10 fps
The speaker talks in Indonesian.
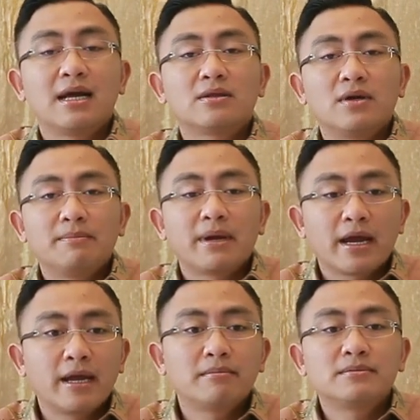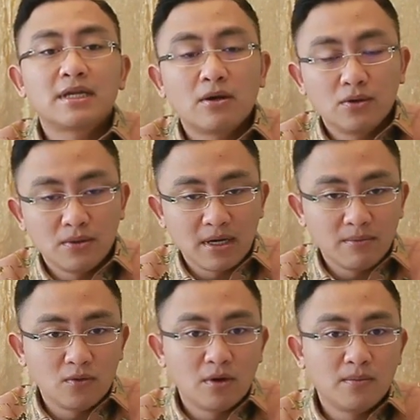atau IPM tahun
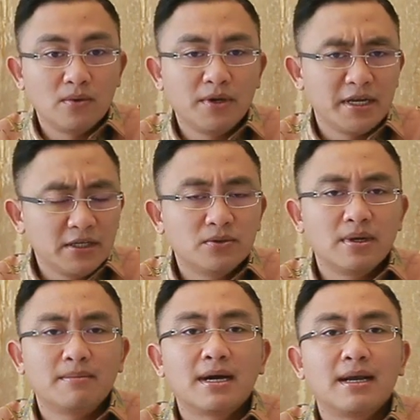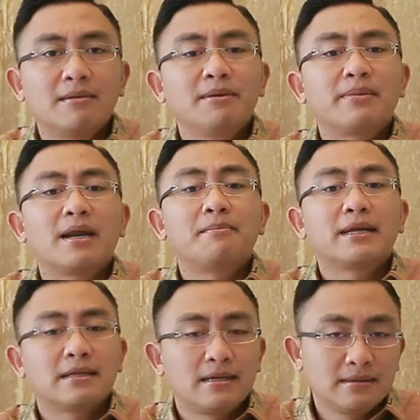2020 ini juga mengalami
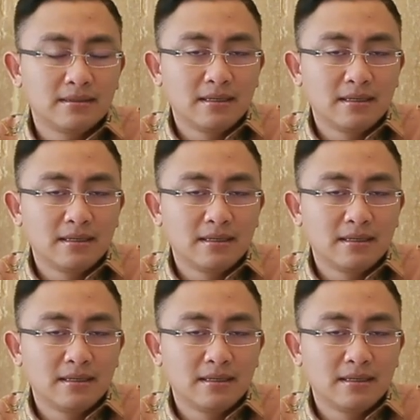perlambatan